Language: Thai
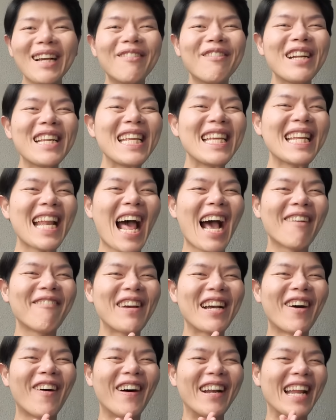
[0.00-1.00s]
วันนี้ลาไป
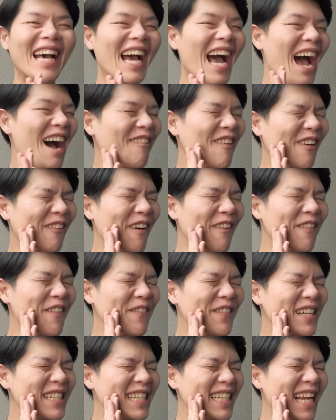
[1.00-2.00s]
ก่อนนะคะหวังว่า
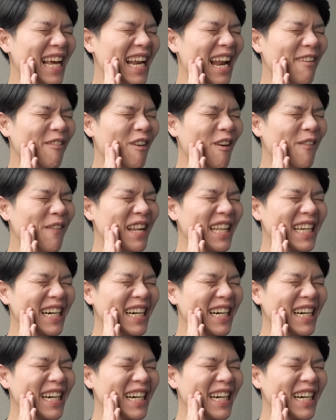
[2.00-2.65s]
เพื่อนๆจะได้รับความบัน